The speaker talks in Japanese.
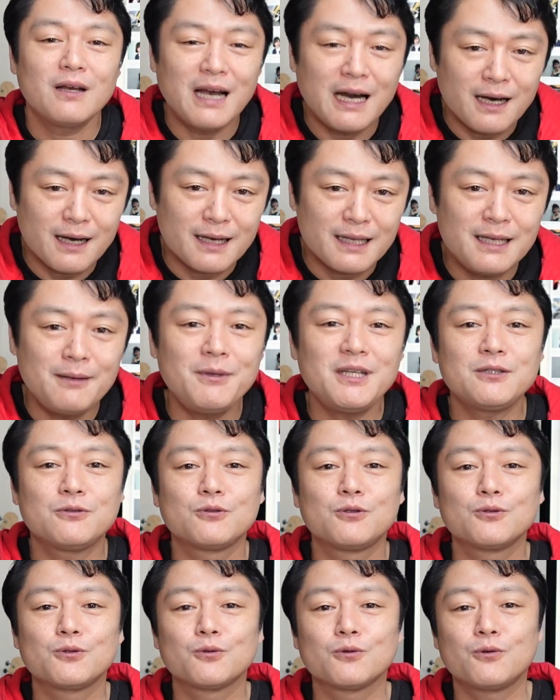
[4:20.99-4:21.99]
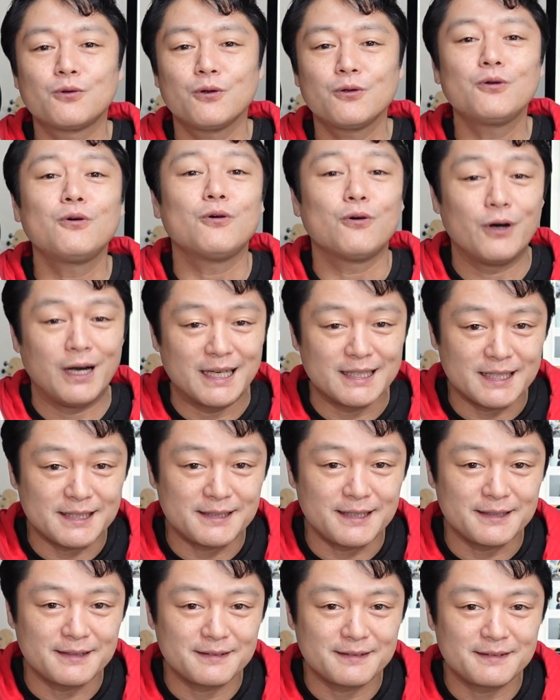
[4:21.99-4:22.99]
が意味するところのお
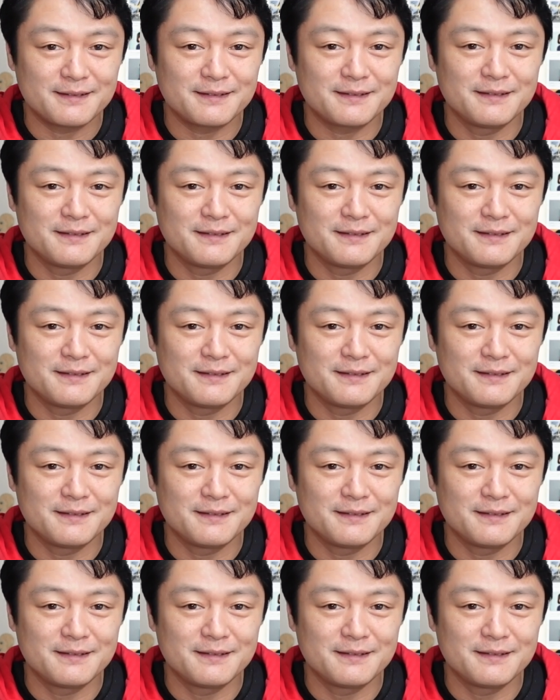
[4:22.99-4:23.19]
話です。